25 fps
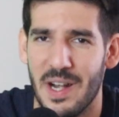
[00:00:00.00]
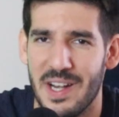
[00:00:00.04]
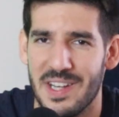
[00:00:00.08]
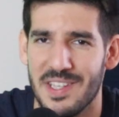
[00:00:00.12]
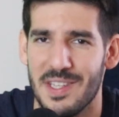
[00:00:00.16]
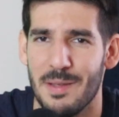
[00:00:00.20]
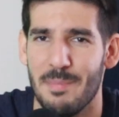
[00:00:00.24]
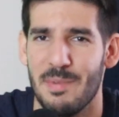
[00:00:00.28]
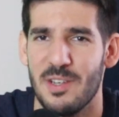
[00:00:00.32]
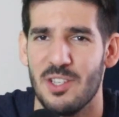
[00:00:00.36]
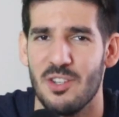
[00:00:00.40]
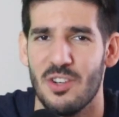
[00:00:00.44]

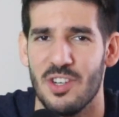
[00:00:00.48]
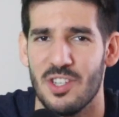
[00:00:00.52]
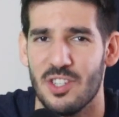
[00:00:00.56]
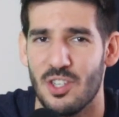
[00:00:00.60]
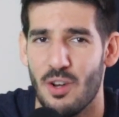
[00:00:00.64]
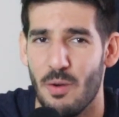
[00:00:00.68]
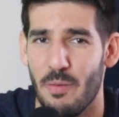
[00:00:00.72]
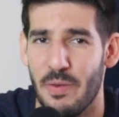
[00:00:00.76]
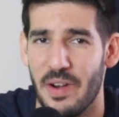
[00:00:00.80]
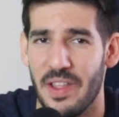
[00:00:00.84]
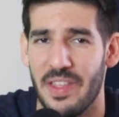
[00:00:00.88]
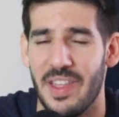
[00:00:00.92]
planes de
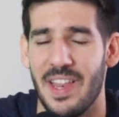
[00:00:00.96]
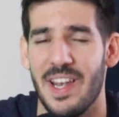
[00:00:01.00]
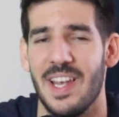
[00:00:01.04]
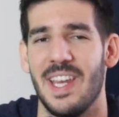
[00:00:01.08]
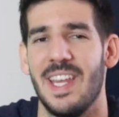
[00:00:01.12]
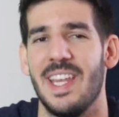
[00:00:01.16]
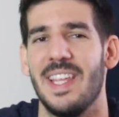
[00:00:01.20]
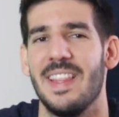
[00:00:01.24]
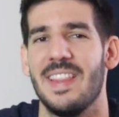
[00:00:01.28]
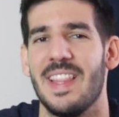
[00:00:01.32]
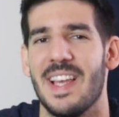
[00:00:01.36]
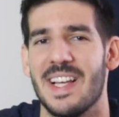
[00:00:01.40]
pensiones que
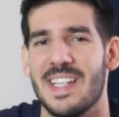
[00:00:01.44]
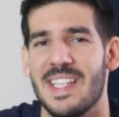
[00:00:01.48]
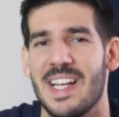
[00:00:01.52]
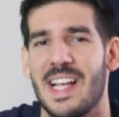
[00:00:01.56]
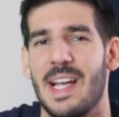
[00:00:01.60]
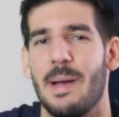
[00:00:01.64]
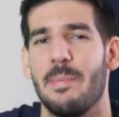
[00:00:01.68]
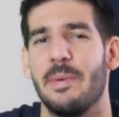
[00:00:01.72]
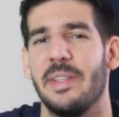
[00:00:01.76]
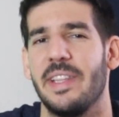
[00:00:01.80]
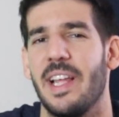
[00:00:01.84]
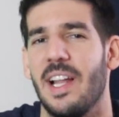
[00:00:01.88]
ofrecen
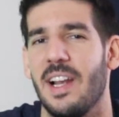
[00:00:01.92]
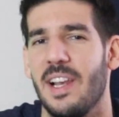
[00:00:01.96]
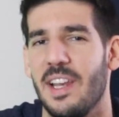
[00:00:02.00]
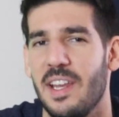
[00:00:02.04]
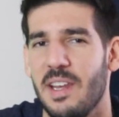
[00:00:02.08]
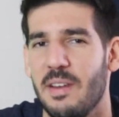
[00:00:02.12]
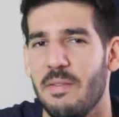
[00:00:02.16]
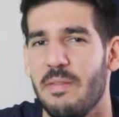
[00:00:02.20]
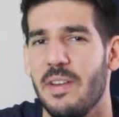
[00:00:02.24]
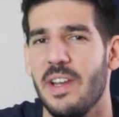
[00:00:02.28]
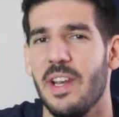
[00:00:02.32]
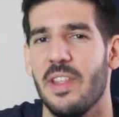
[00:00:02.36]
Indexa Capital
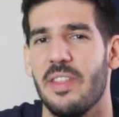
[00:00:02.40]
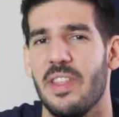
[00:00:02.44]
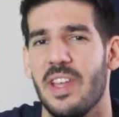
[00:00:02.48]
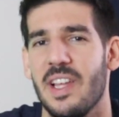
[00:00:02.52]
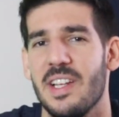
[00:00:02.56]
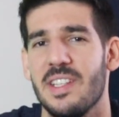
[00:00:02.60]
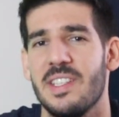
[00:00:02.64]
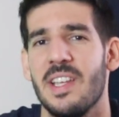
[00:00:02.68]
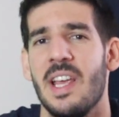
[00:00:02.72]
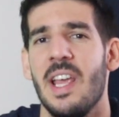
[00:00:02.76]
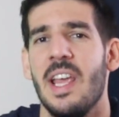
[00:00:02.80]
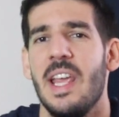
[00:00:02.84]
y
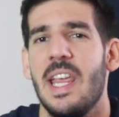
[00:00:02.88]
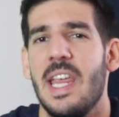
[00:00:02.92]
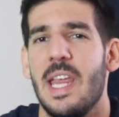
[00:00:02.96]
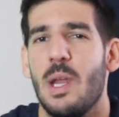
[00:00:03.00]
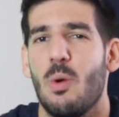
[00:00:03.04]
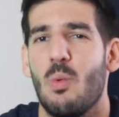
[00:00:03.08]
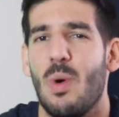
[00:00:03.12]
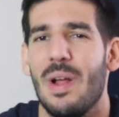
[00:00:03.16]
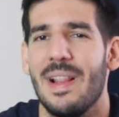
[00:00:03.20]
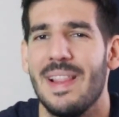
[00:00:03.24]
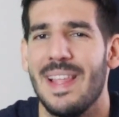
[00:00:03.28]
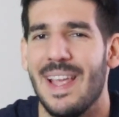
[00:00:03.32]
Finicens
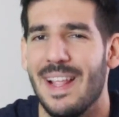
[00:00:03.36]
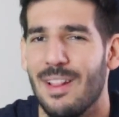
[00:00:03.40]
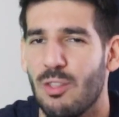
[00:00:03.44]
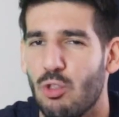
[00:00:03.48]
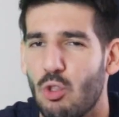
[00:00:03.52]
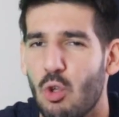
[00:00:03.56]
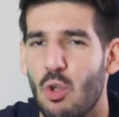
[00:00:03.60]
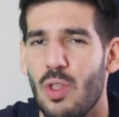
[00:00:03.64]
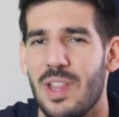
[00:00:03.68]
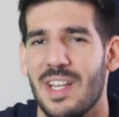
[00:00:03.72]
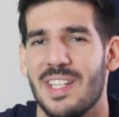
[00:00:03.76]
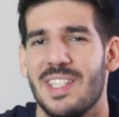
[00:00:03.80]
y cuál de
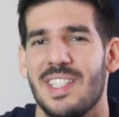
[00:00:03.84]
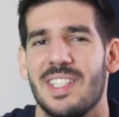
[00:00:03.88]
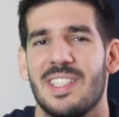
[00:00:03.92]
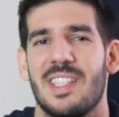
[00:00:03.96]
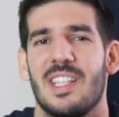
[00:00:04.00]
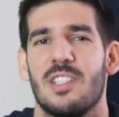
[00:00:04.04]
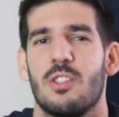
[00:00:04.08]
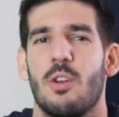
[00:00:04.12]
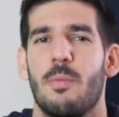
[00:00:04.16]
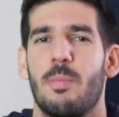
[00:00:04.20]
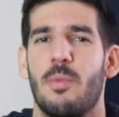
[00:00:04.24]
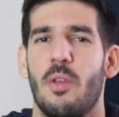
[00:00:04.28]
todas
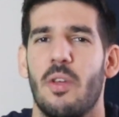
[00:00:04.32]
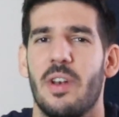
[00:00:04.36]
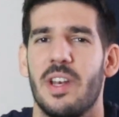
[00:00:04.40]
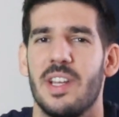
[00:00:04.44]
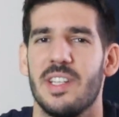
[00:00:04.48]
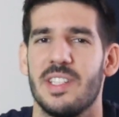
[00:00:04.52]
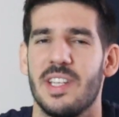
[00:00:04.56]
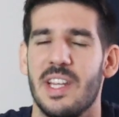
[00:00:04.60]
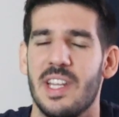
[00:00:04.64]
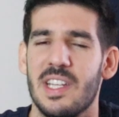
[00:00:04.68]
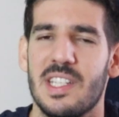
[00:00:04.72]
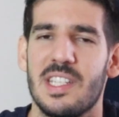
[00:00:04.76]
estas
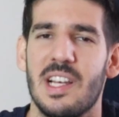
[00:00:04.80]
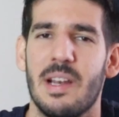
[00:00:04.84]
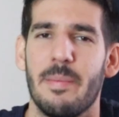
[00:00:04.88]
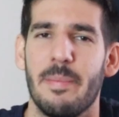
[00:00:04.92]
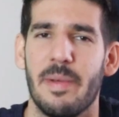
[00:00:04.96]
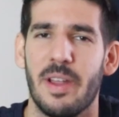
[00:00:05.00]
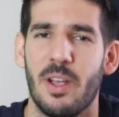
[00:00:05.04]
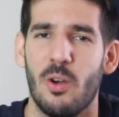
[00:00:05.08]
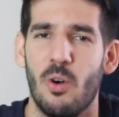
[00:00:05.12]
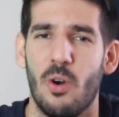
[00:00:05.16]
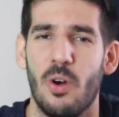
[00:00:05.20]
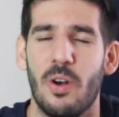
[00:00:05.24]
opciones es la
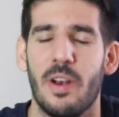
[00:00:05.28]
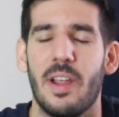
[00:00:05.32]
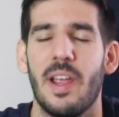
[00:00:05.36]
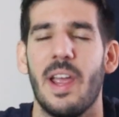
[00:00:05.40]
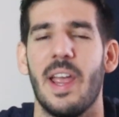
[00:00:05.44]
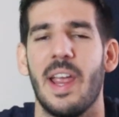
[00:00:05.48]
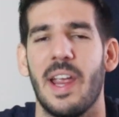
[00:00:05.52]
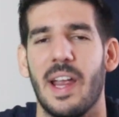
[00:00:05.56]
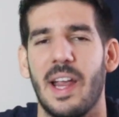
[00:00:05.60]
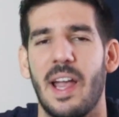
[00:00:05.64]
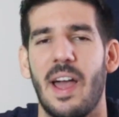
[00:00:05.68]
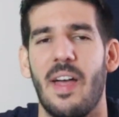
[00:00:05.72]
mejor
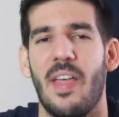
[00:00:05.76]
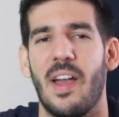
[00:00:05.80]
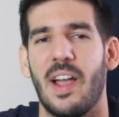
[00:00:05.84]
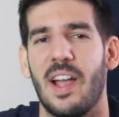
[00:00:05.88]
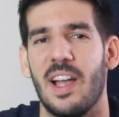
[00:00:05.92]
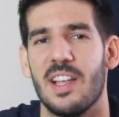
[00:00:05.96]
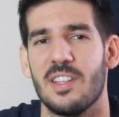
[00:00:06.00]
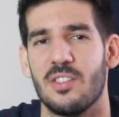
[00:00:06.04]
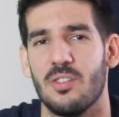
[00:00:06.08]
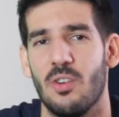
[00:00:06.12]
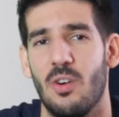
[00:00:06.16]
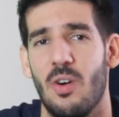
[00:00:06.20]
en cada
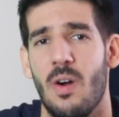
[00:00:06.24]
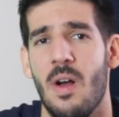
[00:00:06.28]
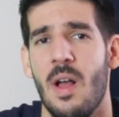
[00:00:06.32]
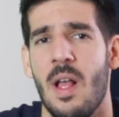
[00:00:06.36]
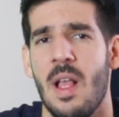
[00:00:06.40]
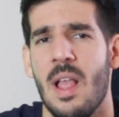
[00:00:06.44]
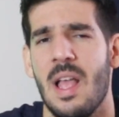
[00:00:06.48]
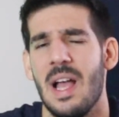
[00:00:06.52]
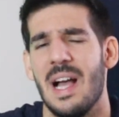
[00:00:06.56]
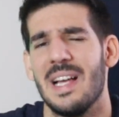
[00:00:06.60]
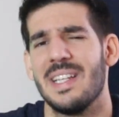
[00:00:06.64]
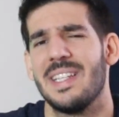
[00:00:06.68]
caso.
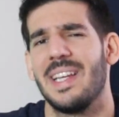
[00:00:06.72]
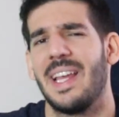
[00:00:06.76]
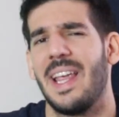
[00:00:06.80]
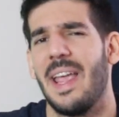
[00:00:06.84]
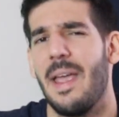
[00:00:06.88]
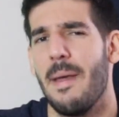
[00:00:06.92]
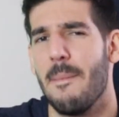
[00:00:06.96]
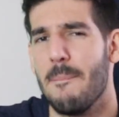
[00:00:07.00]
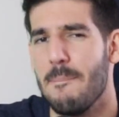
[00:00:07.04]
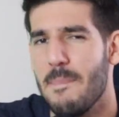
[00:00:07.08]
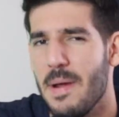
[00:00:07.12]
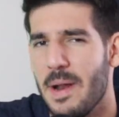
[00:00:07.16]
Así
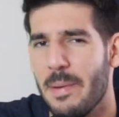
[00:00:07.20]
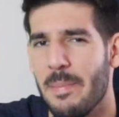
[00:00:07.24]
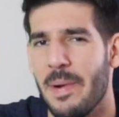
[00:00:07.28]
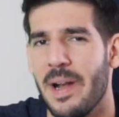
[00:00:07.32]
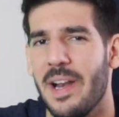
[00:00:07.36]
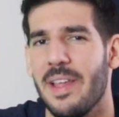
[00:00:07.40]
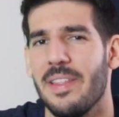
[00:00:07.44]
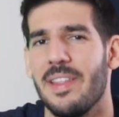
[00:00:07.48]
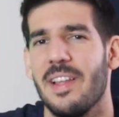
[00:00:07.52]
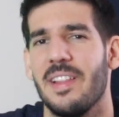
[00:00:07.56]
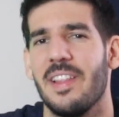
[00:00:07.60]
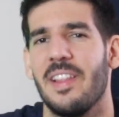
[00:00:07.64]
que
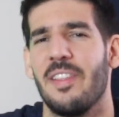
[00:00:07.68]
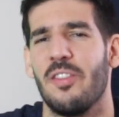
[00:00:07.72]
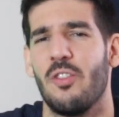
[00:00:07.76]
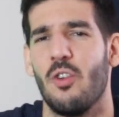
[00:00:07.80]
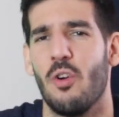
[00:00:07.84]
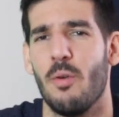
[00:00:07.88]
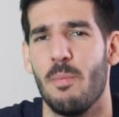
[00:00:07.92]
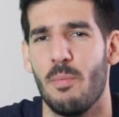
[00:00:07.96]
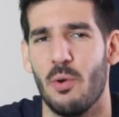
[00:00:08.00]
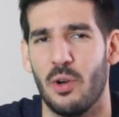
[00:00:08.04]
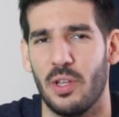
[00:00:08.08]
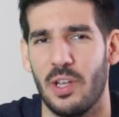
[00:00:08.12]
permanece
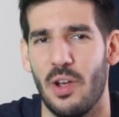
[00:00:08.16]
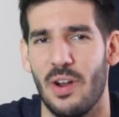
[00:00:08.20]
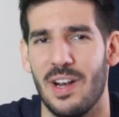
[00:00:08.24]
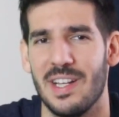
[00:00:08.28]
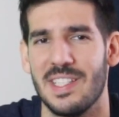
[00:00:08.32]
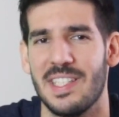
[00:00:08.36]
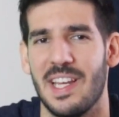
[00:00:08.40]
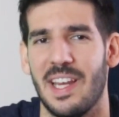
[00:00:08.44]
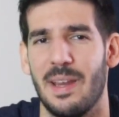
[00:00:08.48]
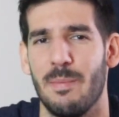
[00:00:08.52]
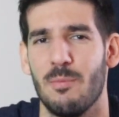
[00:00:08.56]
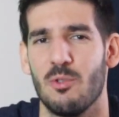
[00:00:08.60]
atento porque
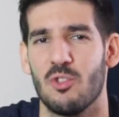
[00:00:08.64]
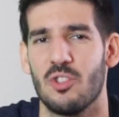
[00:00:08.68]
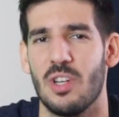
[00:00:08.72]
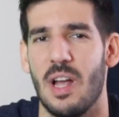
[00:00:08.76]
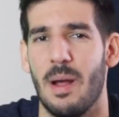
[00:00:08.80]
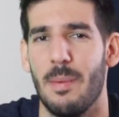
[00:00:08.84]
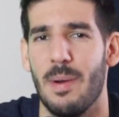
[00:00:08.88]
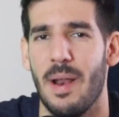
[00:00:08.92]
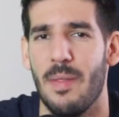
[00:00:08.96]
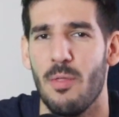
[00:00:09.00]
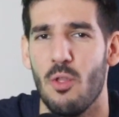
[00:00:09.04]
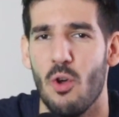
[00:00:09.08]
ahora seguimos
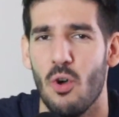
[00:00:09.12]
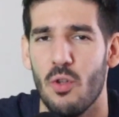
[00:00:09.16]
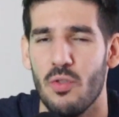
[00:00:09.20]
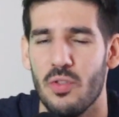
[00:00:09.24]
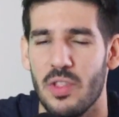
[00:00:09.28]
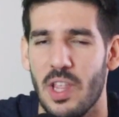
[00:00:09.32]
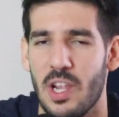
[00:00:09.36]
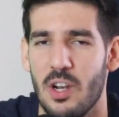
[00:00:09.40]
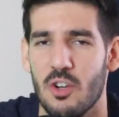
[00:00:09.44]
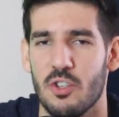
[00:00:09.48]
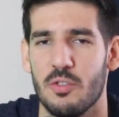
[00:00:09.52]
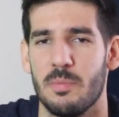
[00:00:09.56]
hablando
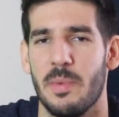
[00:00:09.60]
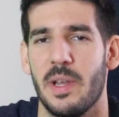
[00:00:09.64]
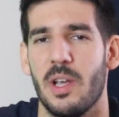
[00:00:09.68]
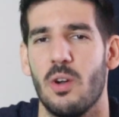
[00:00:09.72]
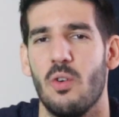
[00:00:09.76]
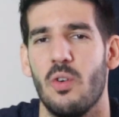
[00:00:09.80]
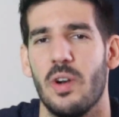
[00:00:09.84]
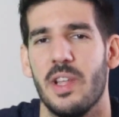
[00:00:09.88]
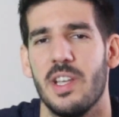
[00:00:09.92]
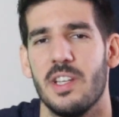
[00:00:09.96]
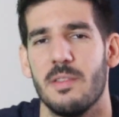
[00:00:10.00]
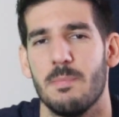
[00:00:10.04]
de los
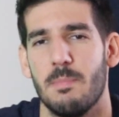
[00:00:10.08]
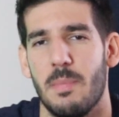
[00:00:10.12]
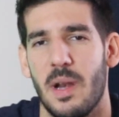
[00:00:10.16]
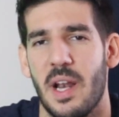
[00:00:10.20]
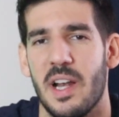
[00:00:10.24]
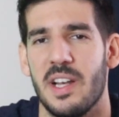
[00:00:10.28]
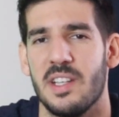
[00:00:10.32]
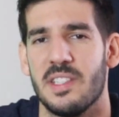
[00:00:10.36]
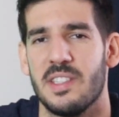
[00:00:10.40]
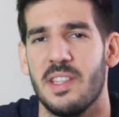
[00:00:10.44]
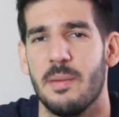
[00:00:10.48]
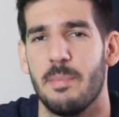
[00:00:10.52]
mejores
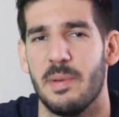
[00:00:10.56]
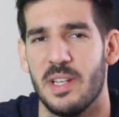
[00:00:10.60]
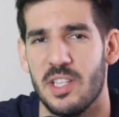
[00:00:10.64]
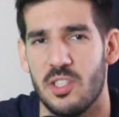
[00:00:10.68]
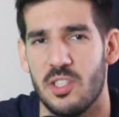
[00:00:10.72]
planes de